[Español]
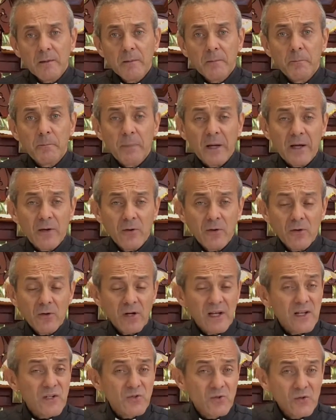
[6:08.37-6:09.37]
Pero
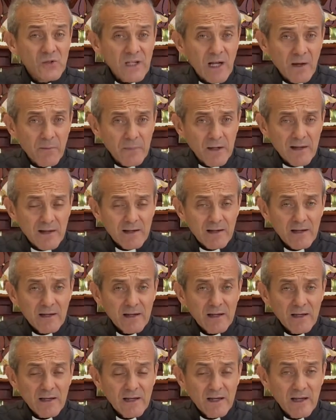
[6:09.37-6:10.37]
Jesús cambia
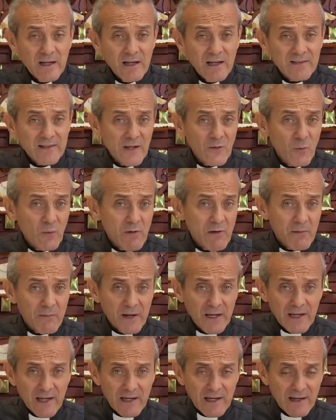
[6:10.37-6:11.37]
esa nueva
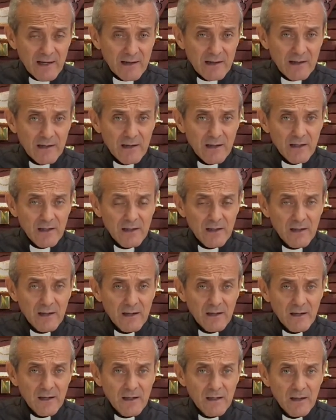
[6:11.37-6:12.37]
manera
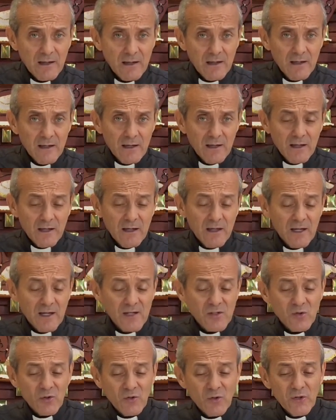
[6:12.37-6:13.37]
y
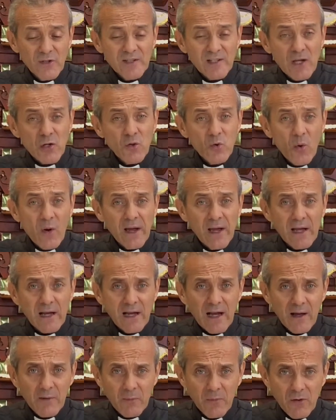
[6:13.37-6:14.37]
Jesús nos dice, yo en
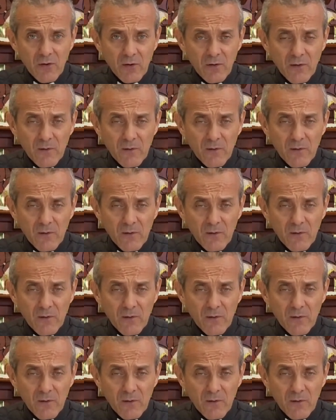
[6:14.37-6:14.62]
cambio,